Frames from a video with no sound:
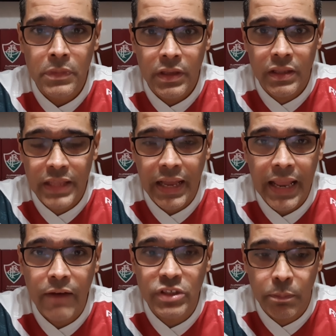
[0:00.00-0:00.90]
que está
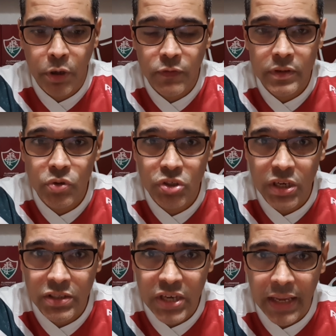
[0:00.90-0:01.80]
lá, você pode fazer o
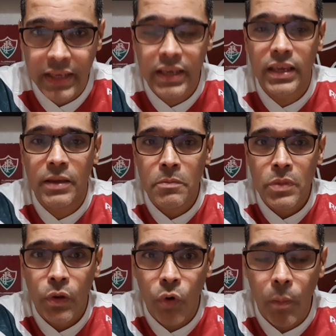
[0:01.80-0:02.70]
check-in,
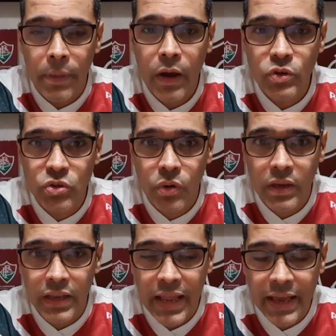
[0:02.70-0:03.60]
comprar o seu
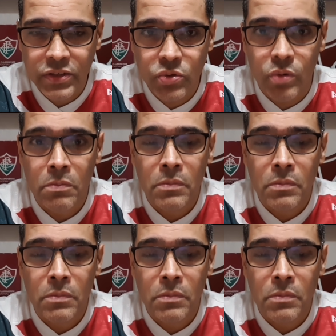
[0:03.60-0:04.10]
ingresso